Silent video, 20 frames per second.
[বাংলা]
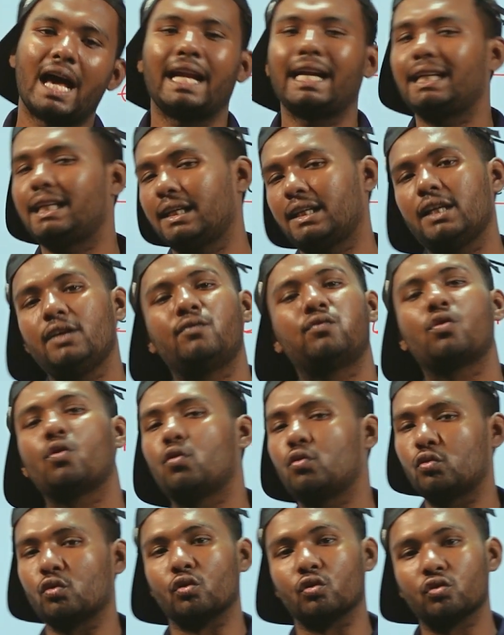আর একটা কি
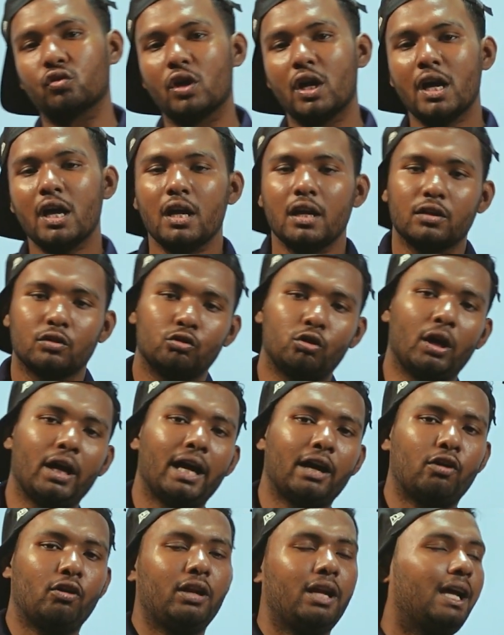ফ্রুক্টোজ
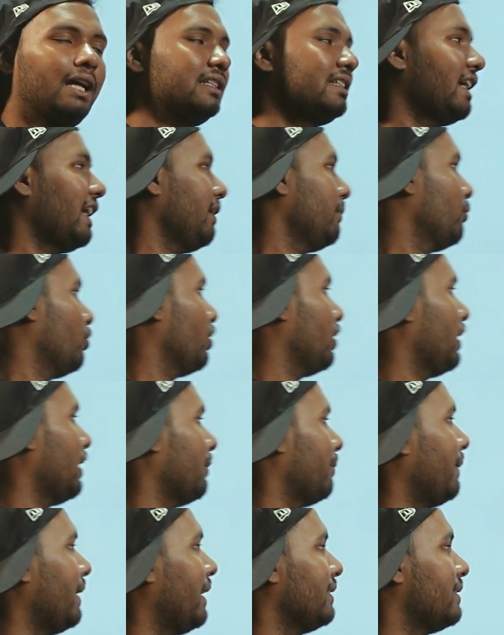দয়া করে এই জায়গায় মনে
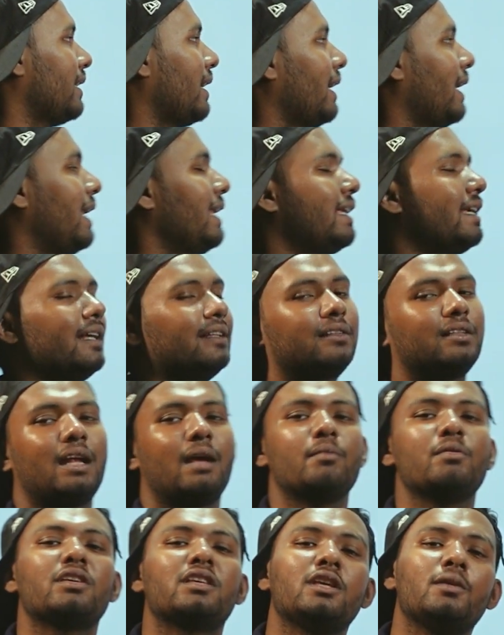রাখবা যে এই ক্ষেত্রে
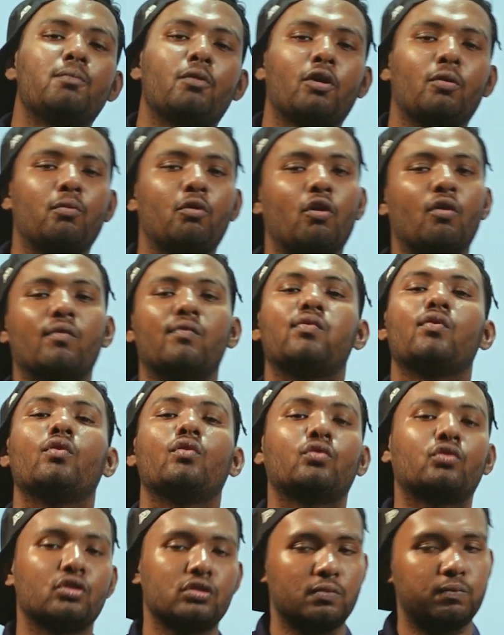আমি কি পরবো
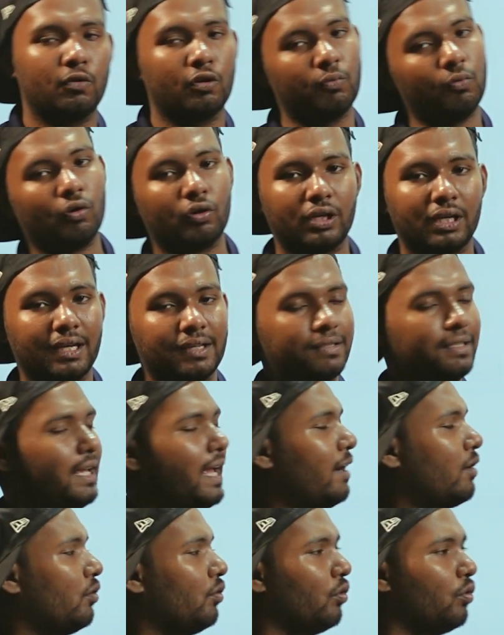ফ্রুক্টোজ পরবো ঠিক আছে
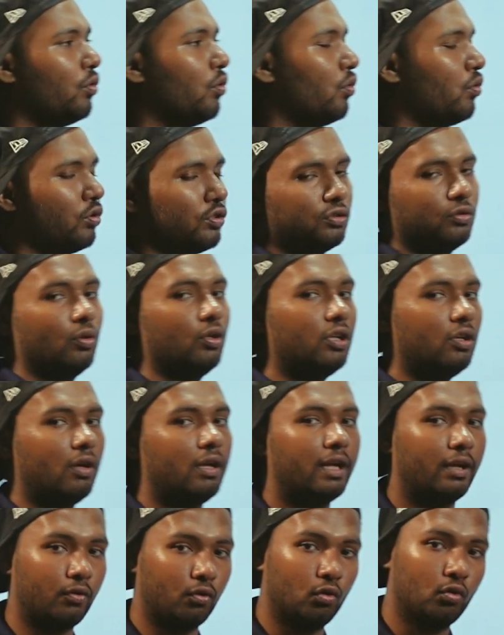এখনও গ্লুকোজ তৈরি
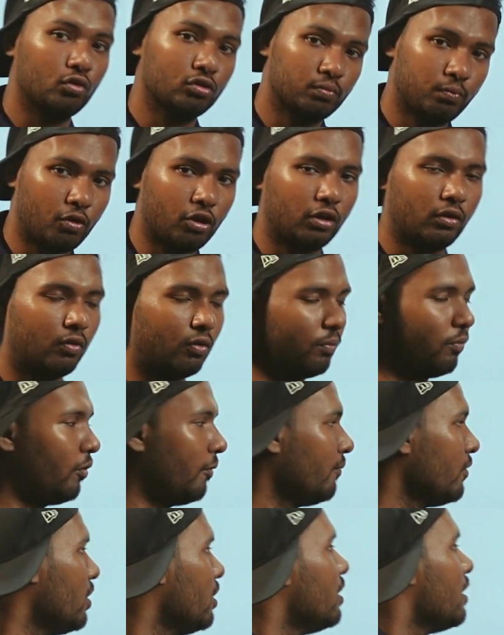হয় না গ্লুকোজ পরে করব।
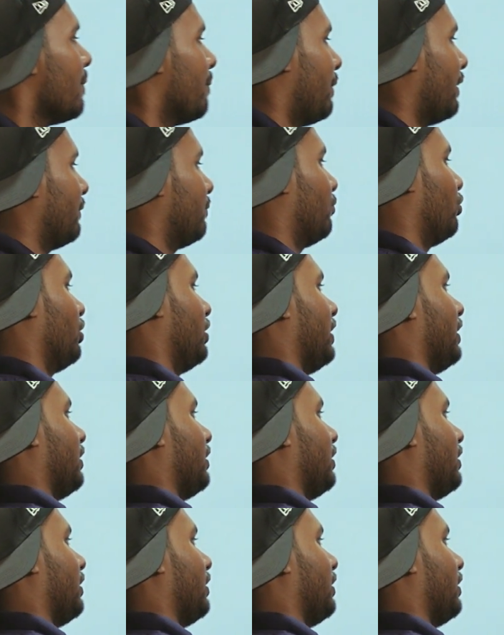বাট মনে